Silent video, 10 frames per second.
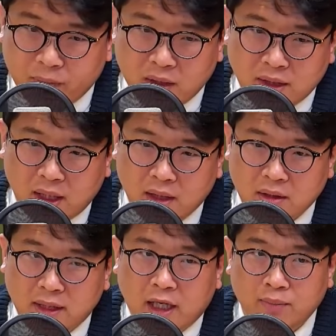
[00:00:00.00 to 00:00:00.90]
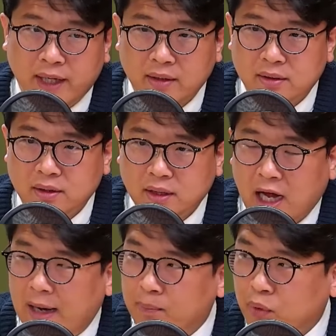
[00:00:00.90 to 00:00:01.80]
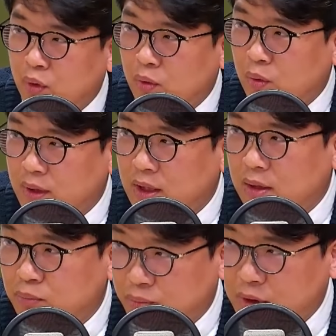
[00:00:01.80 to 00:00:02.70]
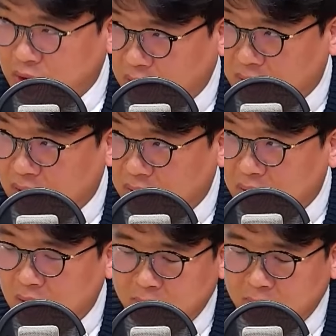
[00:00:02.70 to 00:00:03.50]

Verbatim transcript: 이제 그 다음 넥스트가 안 보인 부분인 것 같아요.